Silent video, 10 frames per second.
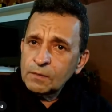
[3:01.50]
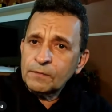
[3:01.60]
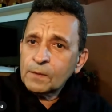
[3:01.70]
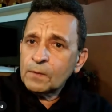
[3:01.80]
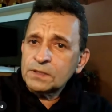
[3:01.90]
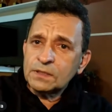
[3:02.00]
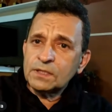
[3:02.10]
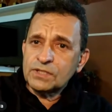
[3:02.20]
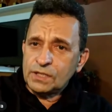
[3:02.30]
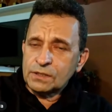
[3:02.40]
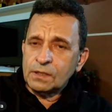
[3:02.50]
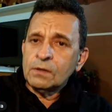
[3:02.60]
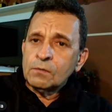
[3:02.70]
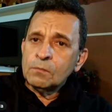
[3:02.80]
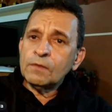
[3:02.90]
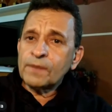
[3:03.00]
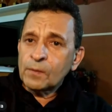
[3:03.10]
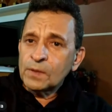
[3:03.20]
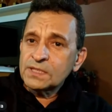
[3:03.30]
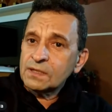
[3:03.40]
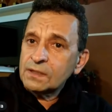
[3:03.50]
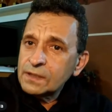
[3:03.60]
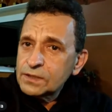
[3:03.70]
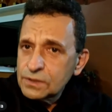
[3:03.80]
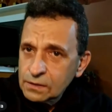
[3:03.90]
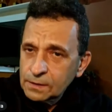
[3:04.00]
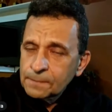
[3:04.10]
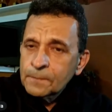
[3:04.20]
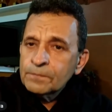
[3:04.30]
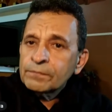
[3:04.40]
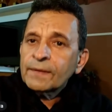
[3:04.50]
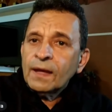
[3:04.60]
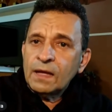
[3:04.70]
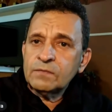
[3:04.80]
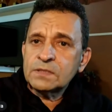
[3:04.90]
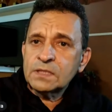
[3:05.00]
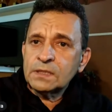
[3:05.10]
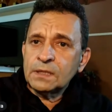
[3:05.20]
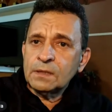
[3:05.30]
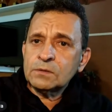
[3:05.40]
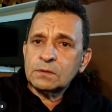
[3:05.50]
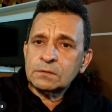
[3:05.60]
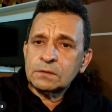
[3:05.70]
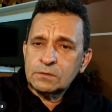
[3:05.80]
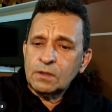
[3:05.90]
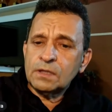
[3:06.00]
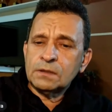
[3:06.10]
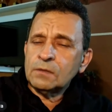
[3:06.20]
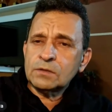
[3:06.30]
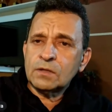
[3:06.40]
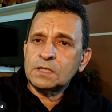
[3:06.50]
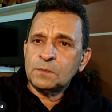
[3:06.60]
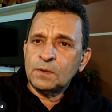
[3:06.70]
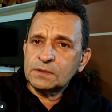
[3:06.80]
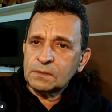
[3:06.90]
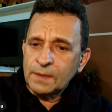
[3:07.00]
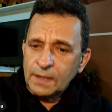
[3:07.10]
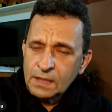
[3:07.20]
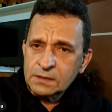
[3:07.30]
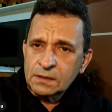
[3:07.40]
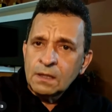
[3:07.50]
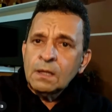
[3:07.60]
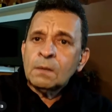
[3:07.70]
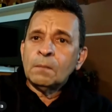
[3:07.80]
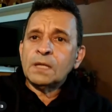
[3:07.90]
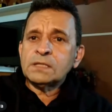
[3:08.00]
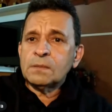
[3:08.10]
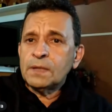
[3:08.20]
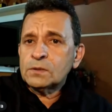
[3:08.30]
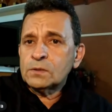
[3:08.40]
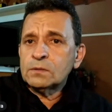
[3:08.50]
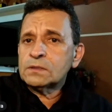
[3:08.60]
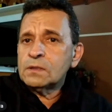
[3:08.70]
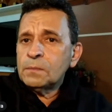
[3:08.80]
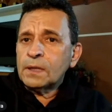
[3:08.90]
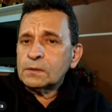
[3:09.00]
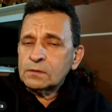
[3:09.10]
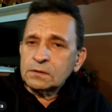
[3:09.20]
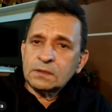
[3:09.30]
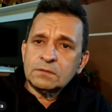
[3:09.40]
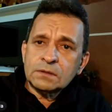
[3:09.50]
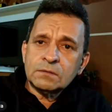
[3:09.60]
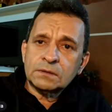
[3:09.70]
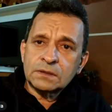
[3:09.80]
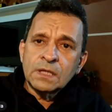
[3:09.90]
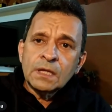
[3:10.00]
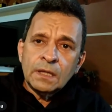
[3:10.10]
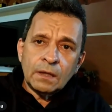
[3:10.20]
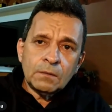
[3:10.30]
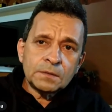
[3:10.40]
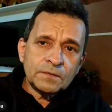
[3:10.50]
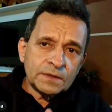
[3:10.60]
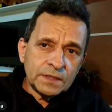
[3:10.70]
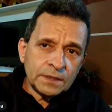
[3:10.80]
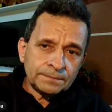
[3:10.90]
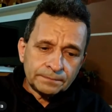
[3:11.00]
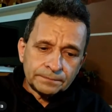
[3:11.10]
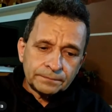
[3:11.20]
uma frequência energética, uma frequência crística. Aí você tem não só, não só a resposta que merece, mas também a solução para todas as suas coisas. É como se você